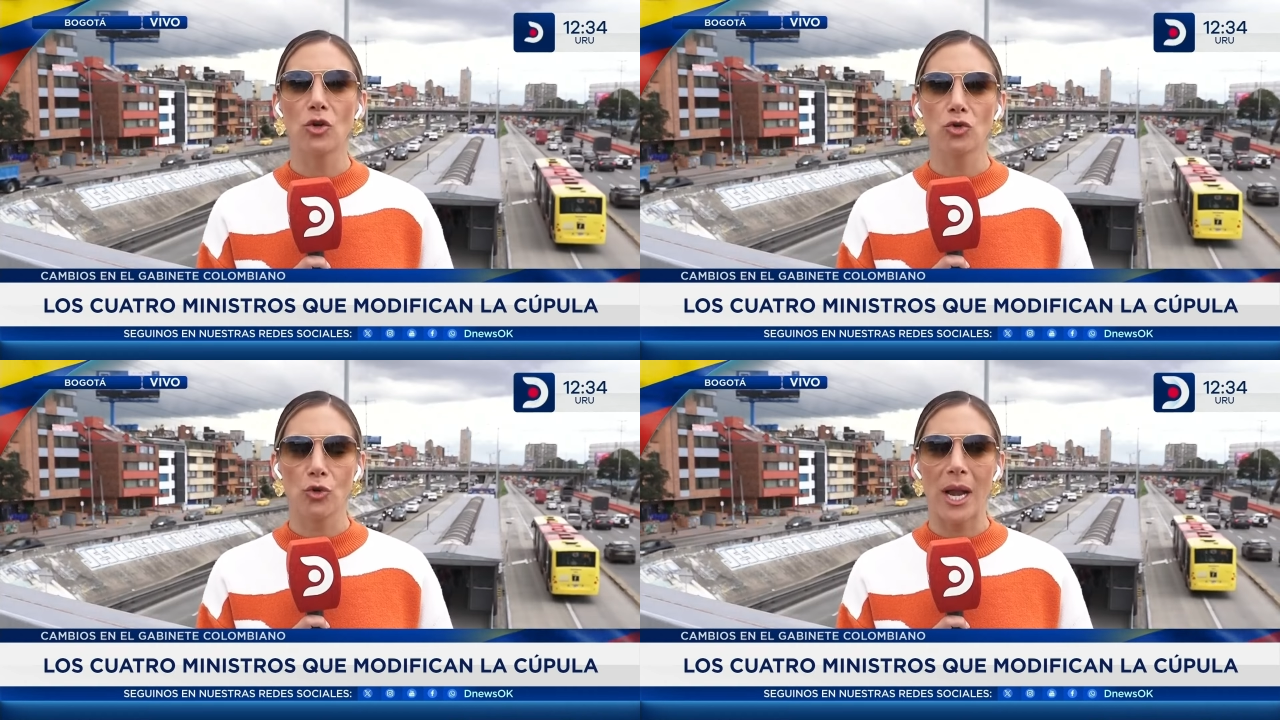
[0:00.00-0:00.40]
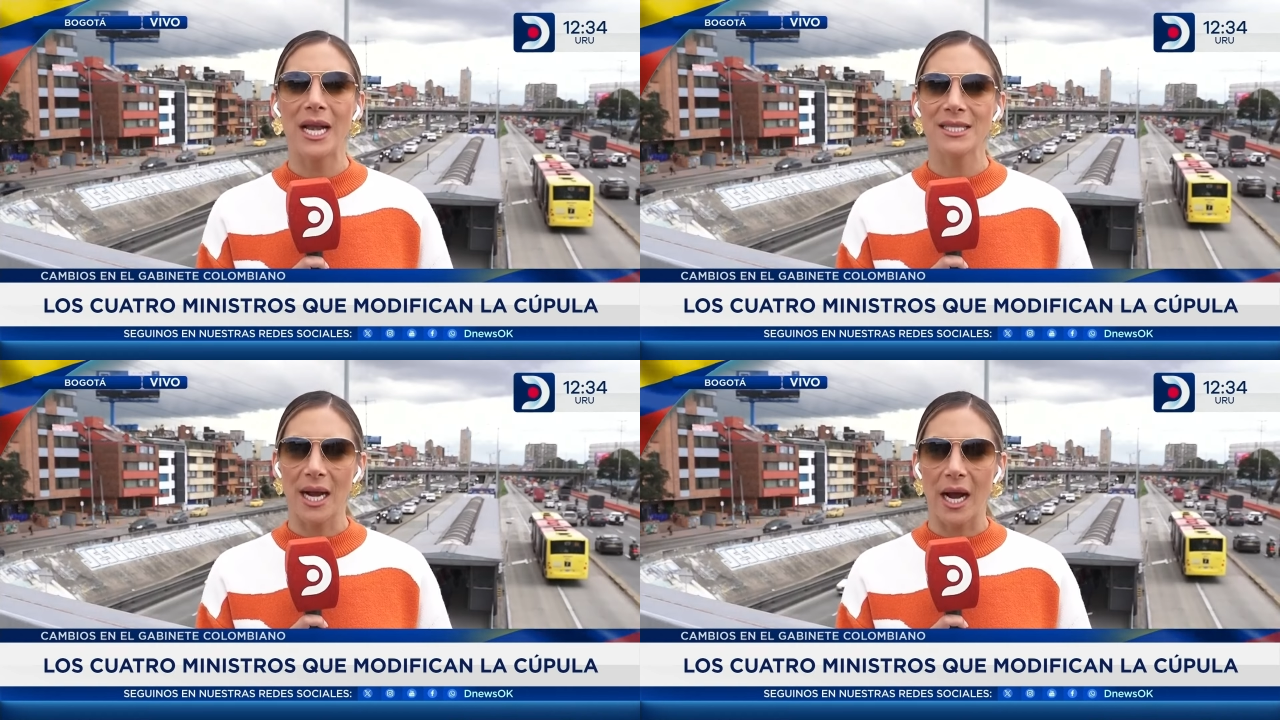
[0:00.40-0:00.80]
Osuna
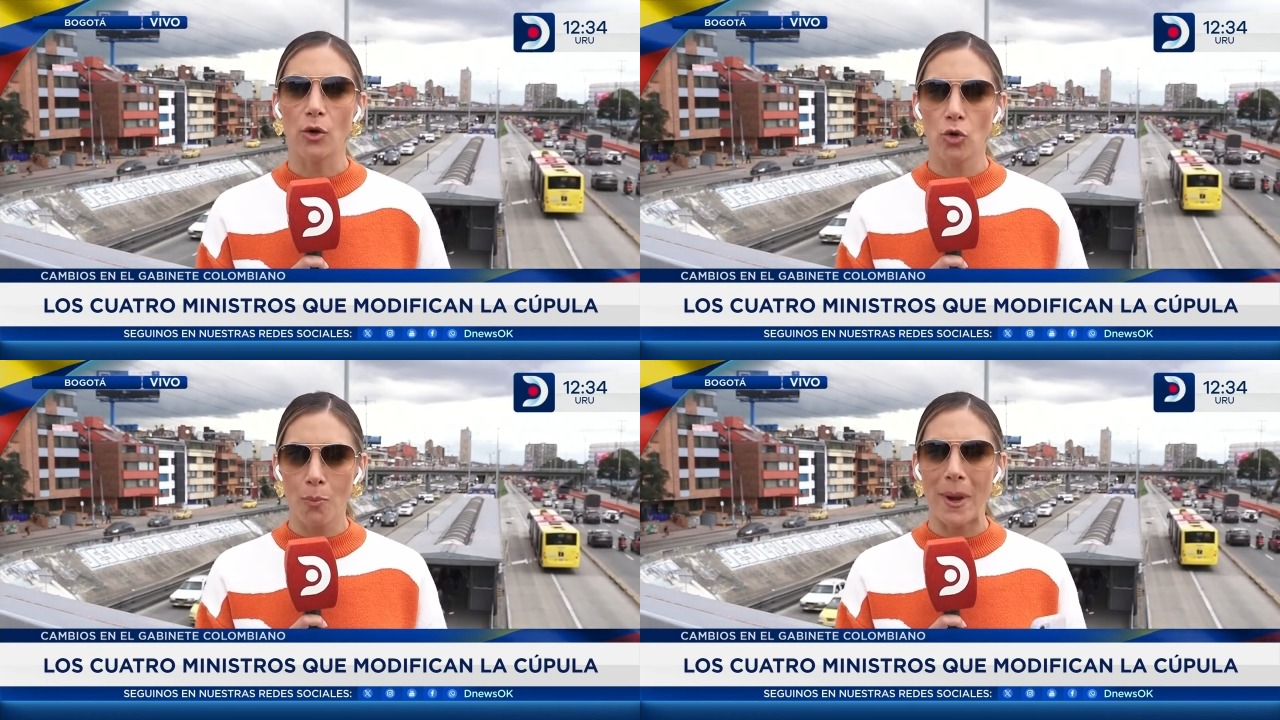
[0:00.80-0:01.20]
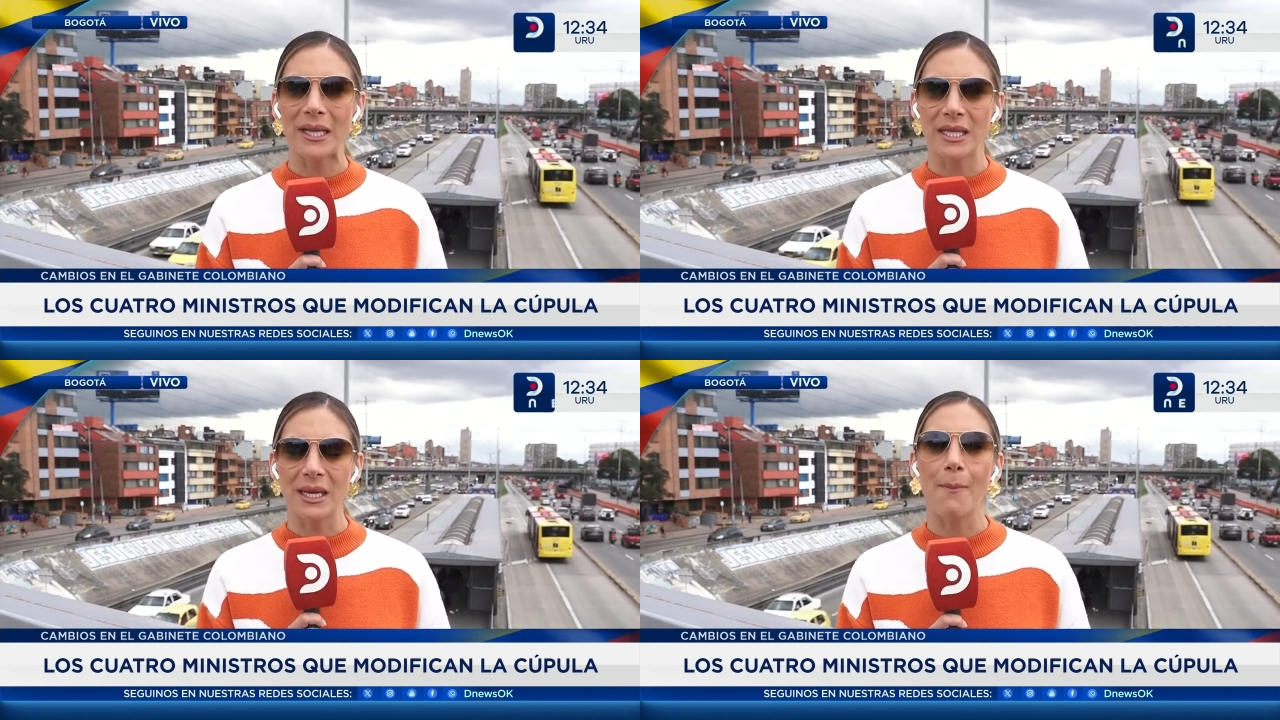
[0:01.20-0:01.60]
le sacaron un par
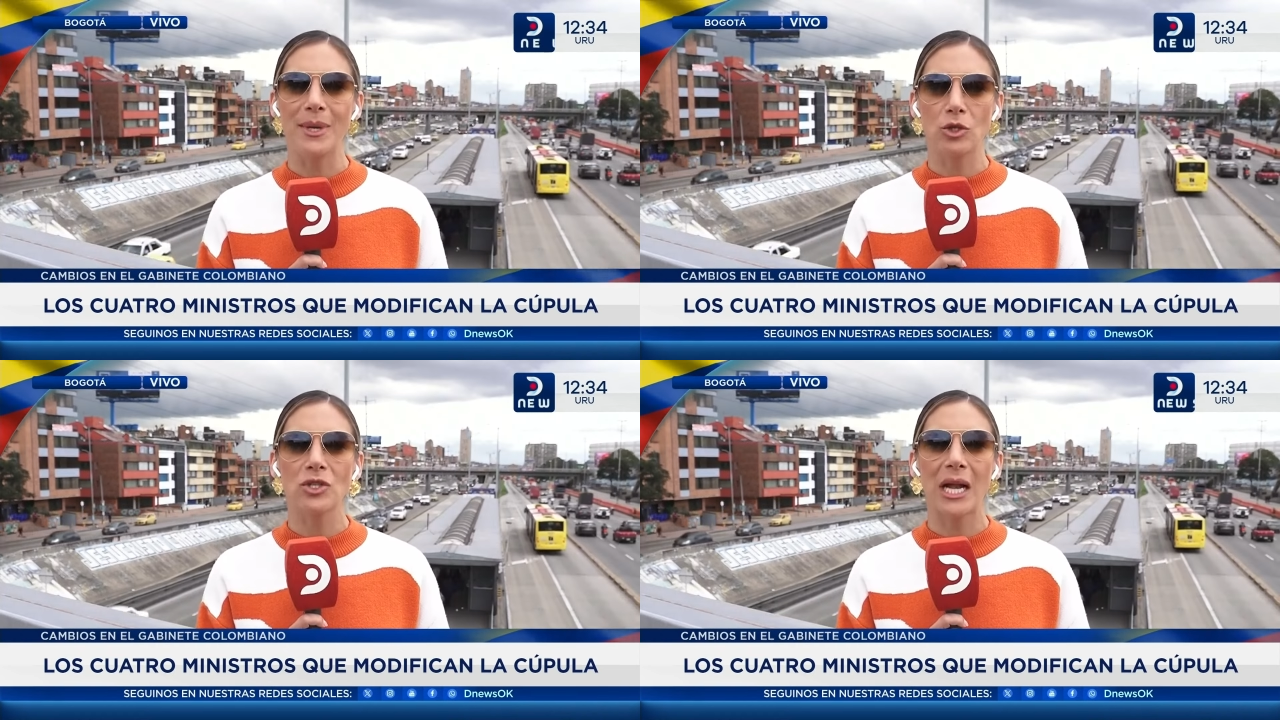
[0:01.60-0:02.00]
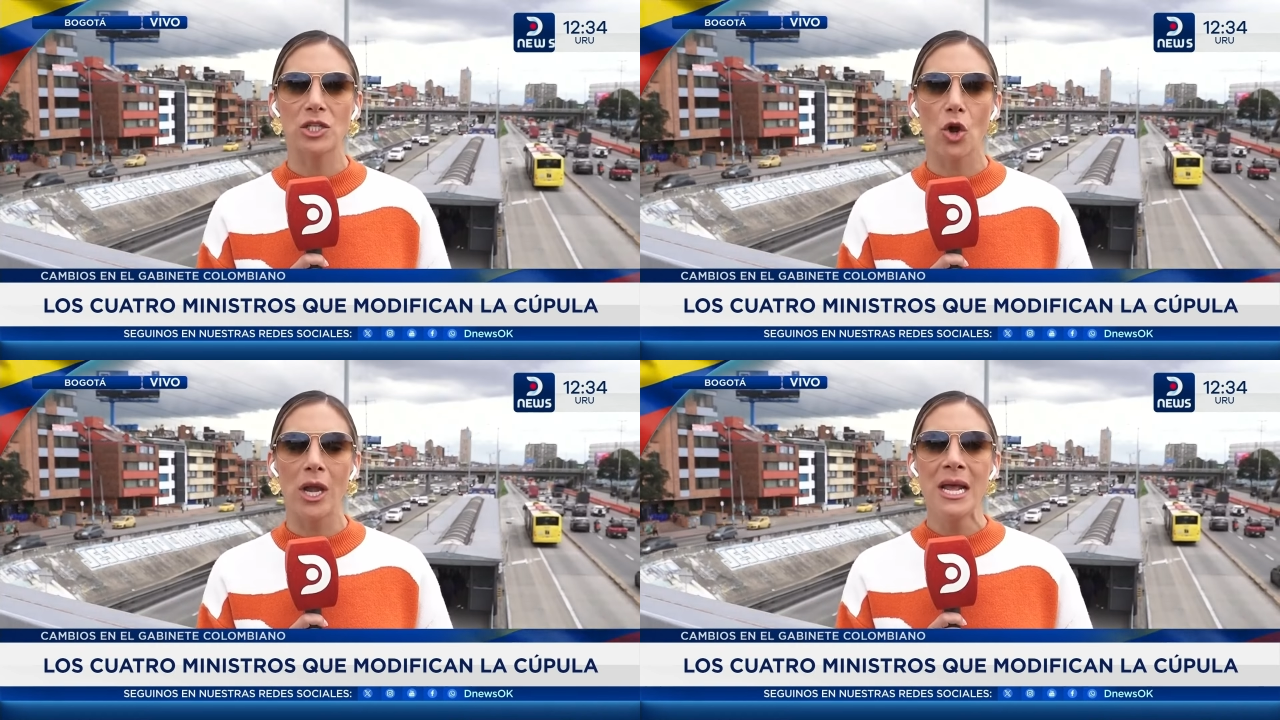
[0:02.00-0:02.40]
de trapitos al
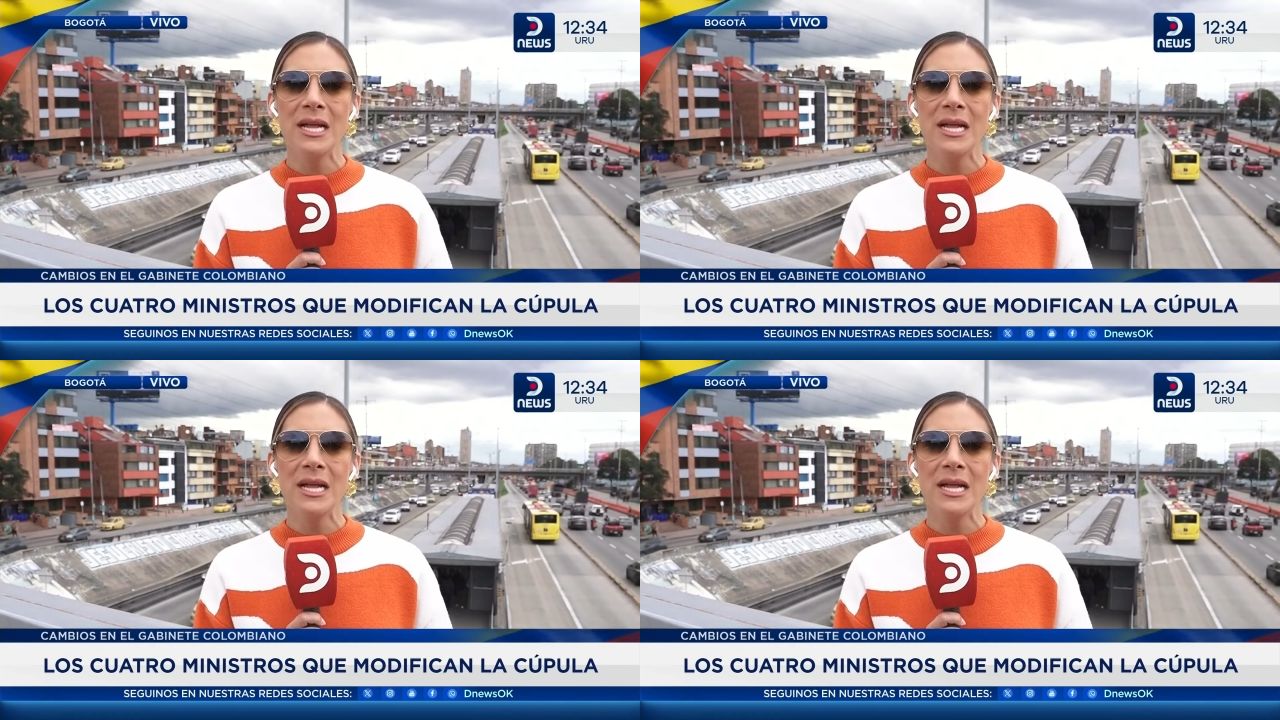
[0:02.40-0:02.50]
sol